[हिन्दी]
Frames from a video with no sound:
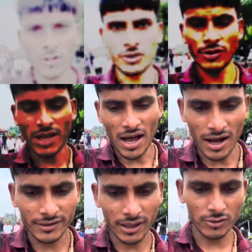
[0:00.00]
तो
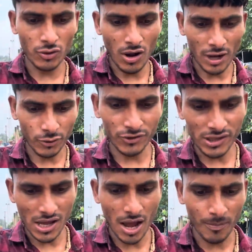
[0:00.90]
यहाँ तक तो ऑटो
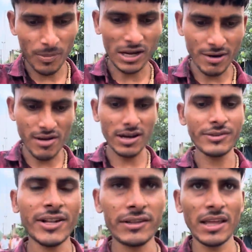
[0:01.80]
से आप परिक्रमा कर
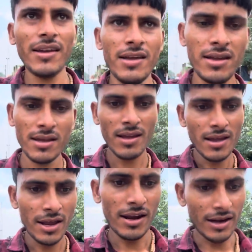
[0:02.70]
सकते हैं
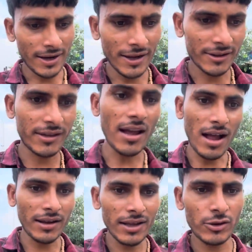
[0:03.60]
लेकिन इसके
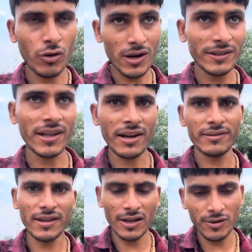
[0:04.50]
आगे थोड़ा सा
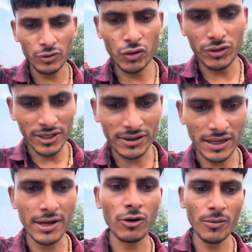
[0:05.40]
रास्ता लगभग दो से
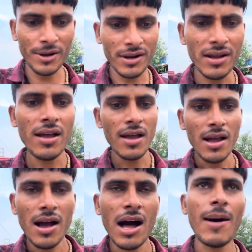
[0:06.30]
तीन किलोमीटर
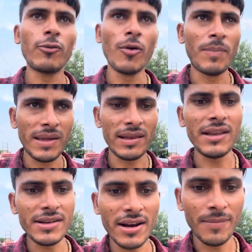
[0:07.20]
आपको पैदल ही
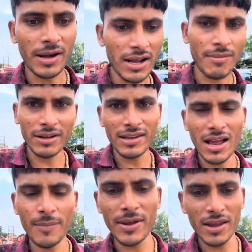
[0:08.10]
जाना पड़ेगा बाकी
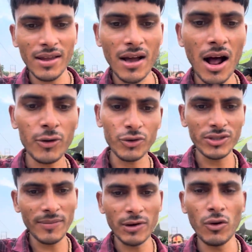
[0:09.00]
यहाँ पे ऑटो
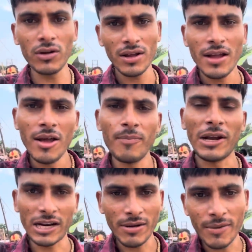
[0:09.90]
से भी लोग
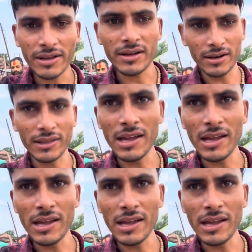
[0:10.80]
परिक्रमा मार्ग करते